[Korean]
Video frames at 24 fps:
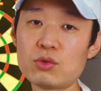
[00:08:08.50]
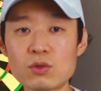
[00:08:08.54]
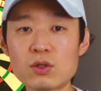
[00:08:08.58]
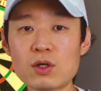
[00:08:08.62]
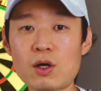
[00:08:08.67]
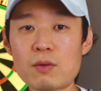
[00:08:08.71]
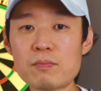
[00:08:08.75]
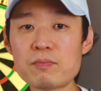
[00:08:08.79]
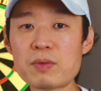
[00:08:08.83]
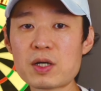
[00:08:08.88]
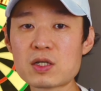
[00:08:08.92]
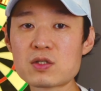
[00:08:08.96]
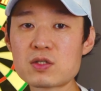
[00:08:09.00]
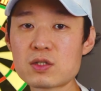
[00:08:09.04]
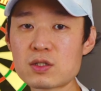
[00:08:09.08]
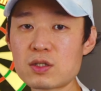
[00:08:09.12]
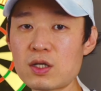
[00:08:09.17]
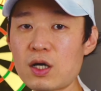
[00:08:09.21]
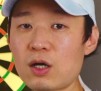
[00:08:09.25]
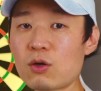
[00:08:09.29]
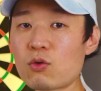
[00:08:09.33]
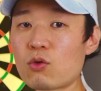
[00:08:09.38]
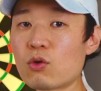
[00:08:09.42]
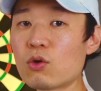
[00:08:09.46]
오늘
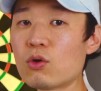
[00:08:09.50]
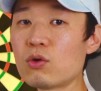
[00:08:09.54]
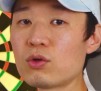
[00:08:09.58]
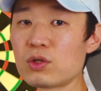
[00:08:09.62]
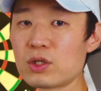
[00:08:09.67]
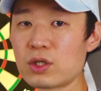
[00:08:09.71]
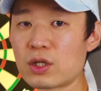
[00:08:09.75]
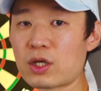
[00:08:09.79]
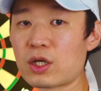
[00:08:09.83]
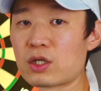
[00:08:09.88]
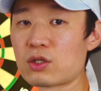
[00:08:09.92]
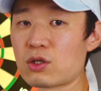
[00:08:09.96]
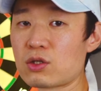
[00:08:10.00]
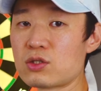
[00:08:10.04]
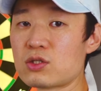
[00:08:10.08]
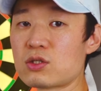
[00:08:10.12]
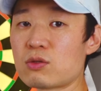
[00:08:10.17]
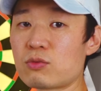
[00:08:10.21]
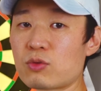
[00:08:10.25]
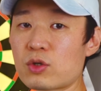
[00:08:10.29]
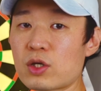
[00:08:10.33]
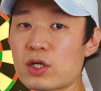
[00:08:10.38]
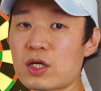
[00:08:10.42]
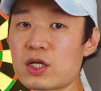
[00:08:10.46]
언박싱을 하고 이렇게
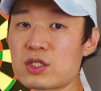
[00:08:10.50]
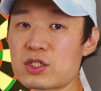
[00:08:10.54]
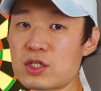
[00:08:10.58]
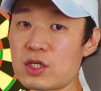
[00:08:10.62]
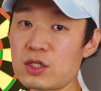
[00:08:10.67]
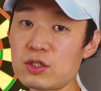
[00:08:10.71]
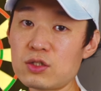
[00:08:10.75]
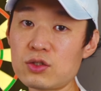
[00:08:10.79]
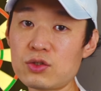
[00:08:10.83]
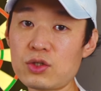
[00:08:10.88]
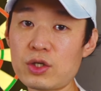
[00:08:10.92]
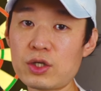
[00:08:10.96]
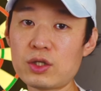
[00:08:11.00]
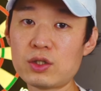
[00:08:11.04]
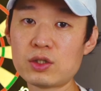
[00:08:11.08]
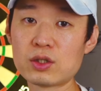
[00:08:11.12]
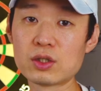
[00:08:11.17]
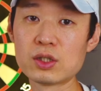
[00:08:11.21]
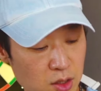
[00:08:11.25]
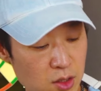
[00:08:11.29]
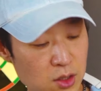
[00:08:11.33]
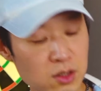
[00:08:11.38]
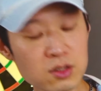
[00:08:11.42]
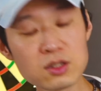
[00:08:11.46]
던져보기까지
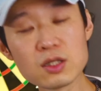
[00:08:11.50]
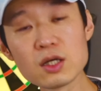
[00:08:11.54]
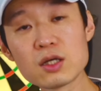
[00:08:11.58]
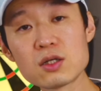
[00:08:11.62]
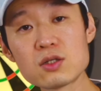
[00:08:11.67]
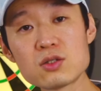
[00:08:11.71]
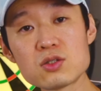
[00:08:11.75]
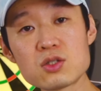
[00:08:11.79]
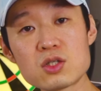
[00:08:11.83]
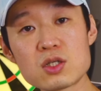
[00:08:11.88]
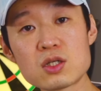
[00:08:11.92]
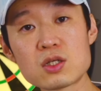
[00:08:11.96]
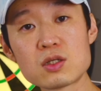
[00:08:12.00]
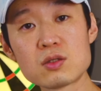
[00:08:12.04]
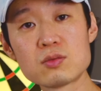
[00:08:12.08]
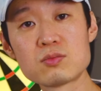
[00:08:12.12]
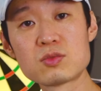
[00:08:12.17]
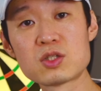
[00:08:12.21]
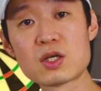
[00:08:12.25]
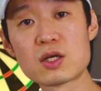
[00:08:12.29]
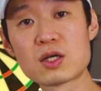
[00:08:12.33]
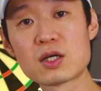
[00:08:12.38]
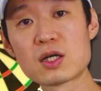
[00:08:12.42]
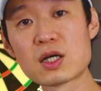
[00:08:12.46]
했는데요 일단은
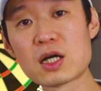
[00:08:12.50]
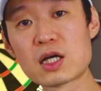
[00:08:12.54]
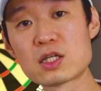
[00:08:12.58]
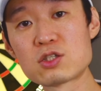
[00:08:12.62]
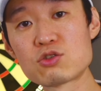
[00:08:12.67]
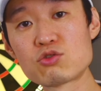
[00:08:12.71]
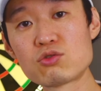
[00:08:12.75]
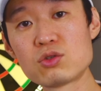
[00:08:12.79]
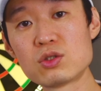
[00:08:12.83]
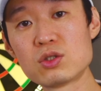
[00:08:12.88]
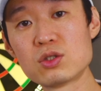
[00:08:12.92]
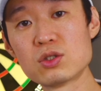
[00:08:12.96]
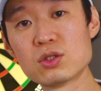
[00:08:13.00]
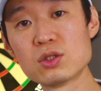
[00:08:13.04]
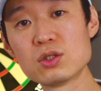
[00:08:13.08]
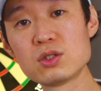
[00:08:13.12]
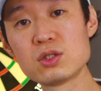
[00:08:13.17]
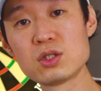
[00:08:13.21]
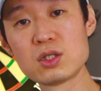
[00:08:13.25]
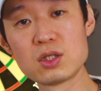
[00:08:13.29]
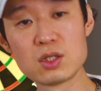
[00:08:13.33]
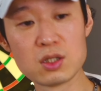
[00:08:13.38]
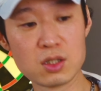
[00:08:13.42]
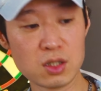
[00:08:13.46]
지금 제가 가지고
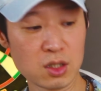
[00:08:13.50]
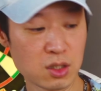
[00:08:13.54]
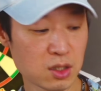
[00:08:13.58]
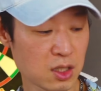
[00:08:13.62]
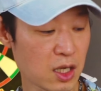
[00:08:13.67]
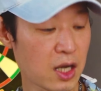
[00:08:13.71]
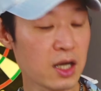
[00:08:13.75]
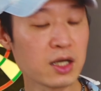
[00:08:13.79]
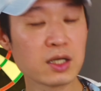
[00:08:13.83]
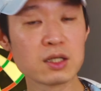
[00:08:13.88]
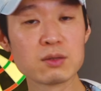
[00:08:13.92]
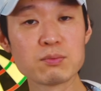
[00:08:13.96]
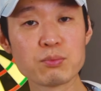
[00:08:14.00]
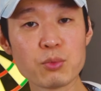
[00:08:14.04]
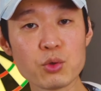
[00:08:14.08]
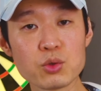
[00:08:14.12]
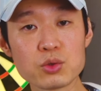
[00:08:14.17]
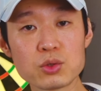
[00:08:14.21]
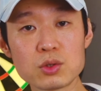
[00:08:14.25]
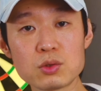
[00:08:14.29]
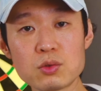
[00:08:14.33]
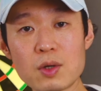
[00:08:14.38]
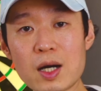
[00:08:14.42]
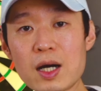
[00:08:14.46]
있는 이 타겟
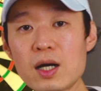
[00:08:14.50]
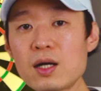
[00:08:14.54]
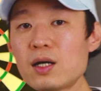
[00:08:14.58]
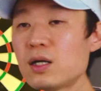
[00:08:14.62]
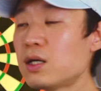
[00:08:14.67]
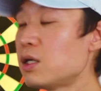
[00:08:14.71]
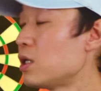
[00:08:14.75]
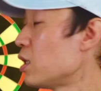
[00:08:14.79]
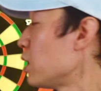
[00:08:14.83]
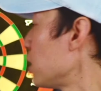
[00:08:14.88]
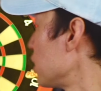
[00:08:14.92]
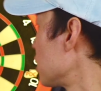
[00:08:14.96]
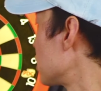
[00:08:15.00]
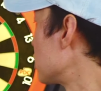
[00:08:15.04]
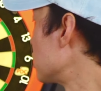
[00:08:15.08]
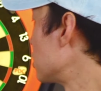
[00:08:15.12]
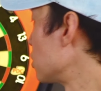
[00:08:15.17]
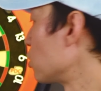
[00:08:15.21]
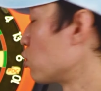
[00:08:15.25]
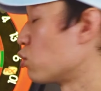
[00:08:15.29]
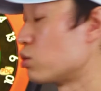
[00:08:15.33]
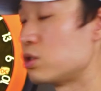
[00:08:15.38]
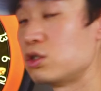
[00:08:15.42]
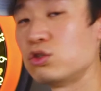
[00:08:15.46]
보드와
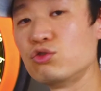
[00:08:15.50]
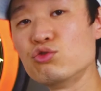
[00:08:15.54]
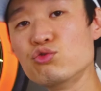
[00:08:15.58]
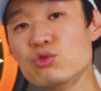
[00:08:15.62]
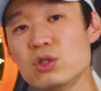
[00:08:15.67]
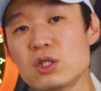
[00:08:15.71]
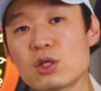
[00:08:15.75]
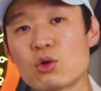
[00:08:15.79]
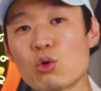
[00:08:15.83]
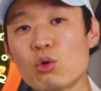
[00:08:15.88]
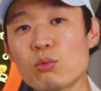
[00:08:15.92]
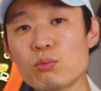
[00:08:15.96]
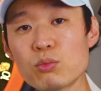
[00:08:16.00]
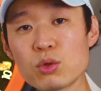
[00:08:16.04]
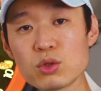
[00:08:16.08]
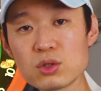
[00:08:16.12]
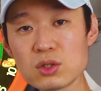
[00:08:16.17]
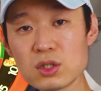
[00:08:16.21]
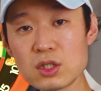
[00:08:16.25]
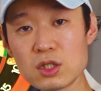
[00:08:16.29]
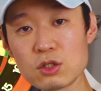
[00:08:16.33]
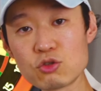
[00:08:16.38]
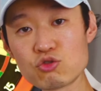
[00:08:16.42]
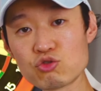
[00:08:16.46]
그리고 이 유니콘
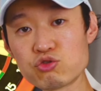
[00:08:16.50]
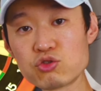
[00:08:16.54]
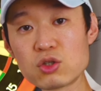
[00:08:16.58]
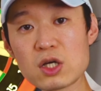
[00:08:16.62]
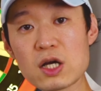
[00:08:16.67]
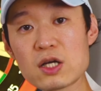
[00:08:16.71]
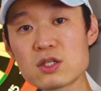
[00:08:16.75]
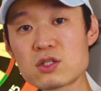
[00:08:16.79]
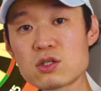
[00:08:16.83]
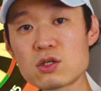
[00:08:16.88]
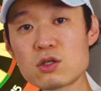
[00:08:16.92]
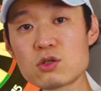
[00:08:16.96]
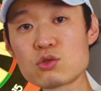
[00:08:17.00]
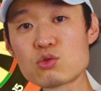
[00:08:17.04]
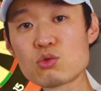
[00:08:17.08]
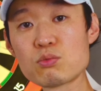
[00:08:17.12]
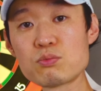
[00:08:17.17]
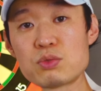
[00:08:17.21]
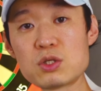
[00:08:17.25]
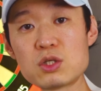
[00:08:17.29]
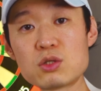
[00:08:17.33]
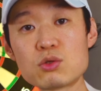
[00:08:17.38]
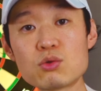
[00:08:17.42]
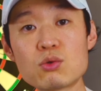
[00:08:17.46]
보드 이 두 가지를
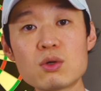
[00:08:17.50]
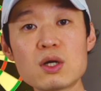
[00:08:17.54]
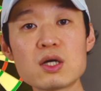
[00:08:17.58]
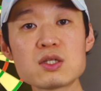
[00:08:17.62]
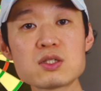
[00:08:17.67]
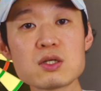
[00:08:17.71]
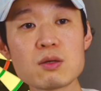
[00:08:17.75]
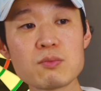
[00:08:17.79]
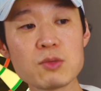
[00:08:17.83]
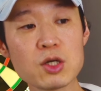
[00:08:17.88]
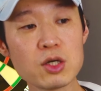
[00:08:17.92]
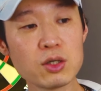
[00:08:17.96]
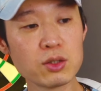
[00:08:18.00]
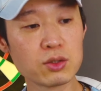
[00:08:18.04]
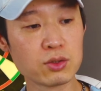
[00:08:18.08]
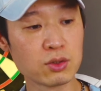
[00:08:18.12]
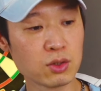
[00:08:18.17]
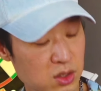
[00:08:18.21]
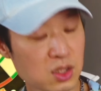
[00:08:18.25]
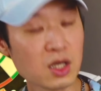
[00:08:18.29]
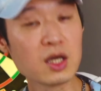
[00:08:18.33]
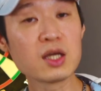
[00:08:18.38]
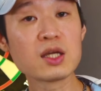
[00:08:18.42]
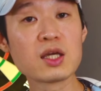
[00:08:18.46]
좀 비교를 하자면
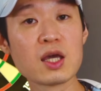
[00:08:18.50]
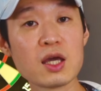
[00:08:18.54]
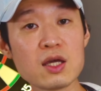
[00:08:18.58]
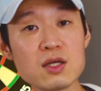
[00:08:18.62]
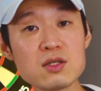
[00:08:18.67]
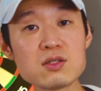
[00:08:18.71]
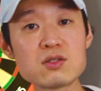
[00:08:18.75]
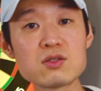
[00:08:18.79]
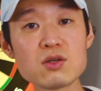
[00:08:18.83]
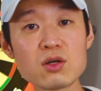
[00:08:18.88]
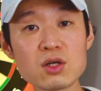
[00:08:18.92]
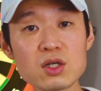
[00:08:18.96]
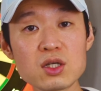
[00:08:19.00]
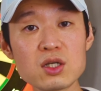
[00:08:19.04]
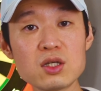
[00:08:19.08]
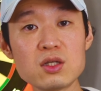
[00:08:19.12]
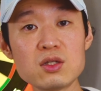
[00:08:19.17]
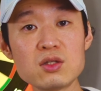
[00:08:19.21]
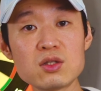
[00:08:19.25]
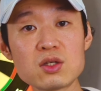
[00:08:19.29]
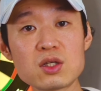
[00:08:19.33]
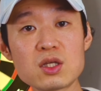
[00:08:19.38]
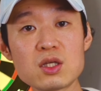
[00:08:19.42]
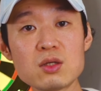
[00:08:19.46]
제
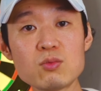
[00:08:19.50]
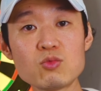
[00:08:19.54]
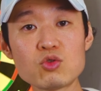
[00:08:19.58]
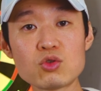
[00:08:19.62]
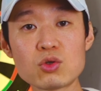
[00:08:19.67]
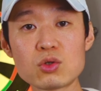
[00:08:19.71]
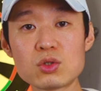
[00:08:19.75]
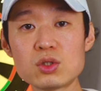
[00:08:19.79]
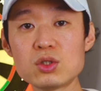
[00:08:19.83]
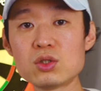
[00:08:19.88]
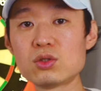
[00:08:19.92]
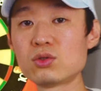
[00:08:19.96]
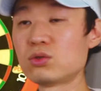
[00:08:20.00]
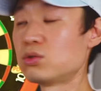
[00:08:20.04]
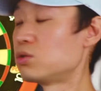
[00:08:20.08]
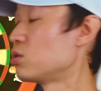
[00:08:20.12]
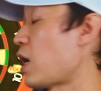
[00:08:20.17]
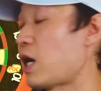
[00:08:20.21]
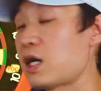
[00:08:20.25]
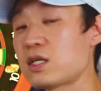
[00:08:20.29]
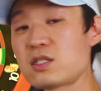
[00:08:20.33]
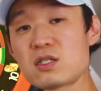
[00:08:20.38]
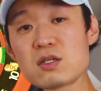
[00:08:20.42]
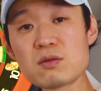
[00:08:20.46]
개인적인 느낌으로는
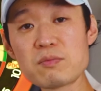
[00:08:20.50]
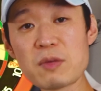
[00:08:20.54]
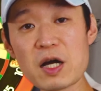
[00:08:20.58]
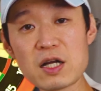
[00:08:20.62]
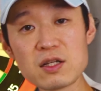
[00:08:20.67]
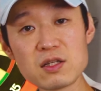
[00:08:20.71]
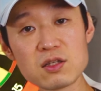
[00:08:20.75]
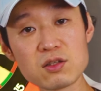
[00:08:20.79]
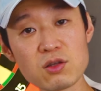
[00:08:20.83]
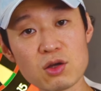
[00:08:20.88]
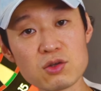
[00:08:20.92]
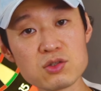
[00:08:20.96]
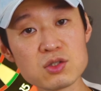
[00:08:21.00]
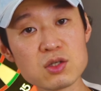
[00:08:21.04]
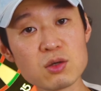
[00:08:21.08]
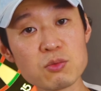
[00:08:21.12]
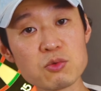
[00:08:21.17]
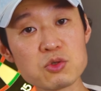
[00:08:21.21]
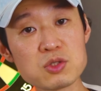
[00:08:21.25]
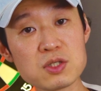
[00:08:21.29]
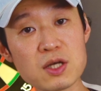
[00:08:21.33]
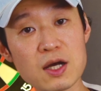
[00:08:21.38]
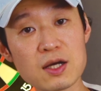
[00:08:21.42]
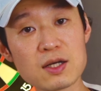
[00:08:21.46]
아직 많이
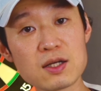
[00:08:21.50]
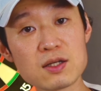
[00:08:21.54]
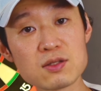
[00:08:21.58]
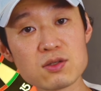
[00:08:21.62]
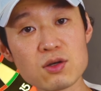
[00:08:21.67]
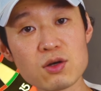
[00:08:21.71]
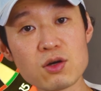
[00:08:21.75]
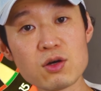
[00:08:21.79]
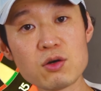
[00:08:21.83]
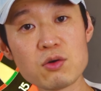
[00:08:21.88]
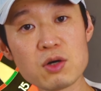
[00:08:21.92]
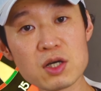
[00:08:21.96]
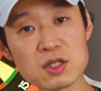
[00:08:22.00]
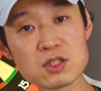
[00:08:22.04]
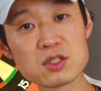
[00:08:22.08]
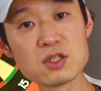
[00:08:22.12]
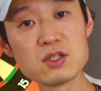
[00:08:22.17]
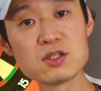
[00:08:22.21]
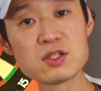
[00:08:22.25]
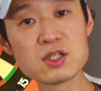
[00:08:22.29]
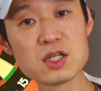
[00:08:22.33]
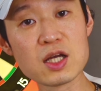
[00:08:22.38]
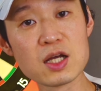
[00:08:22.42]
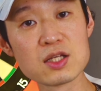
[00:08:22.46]
던져보지 않아서
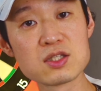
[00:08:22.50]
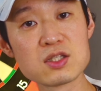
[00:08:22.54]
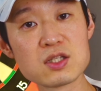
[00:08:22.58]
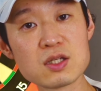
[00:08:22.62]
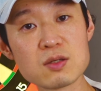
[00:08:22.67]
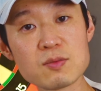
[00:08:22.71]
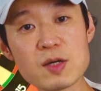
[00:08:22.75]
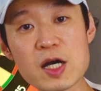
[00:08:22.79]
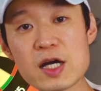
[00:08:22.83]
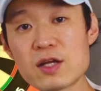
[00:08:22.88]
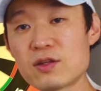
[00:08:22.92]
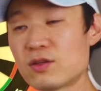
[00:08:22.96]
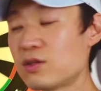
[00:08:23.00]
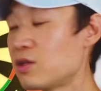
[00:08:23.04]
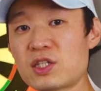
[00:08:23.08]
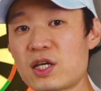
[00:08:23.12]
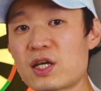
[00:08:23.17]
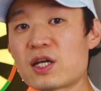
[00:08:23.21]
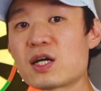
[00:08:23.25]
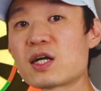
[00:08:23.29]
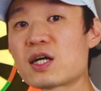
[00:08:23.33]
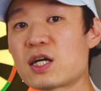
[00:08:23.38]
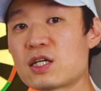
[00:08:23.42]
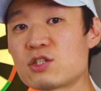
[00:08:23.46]
확실치 않지만
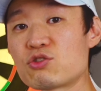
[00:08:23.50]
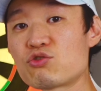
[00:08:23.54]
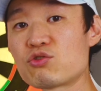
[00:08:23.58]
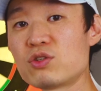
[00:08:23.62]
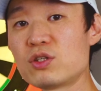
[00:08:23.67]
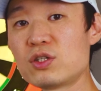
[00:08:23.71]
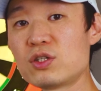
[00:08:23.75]
제가 가지고